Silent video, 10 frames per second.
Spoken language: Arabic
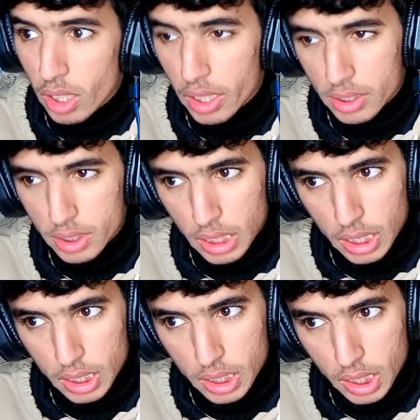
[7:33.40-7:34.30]
اخي
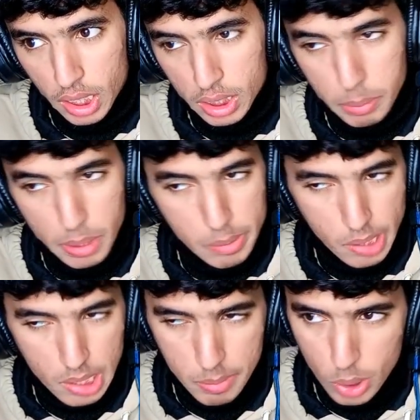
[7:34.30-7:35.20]
السايك يا اخي صبر
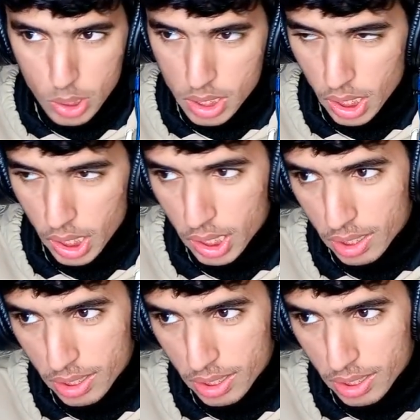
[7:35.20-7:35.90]
صبر نسمعوا السايك